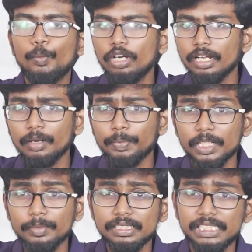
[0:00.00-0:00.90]
முன்னாள்
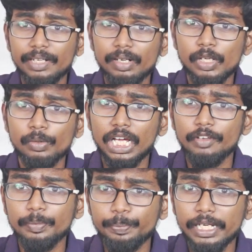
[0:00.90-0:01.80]
பிரதமர்
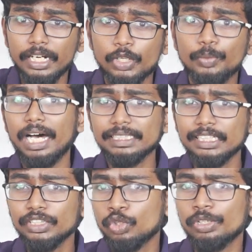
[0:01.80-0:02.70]
தேவகவுடாவின் பேரனும்
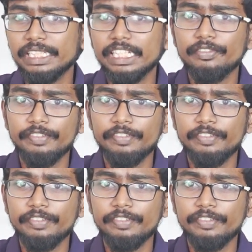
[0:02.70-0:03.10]
ஹசன் தொகுதியின்